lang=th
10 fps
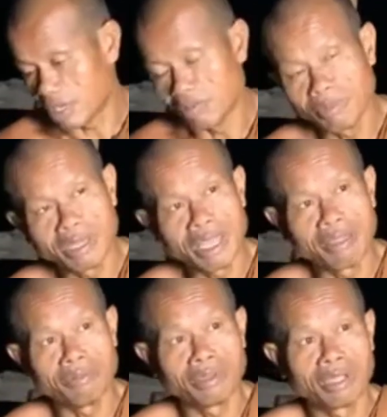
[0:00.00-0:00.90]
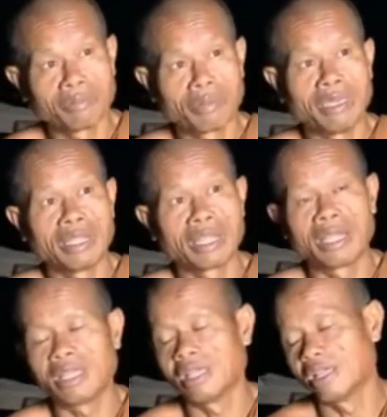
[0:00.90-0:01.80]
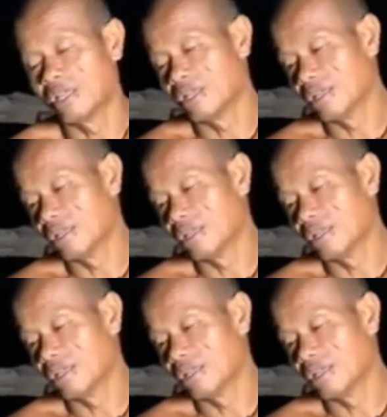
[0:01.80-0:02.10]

ว่าฉันกินไม่ได้มันจะเป็นยังไง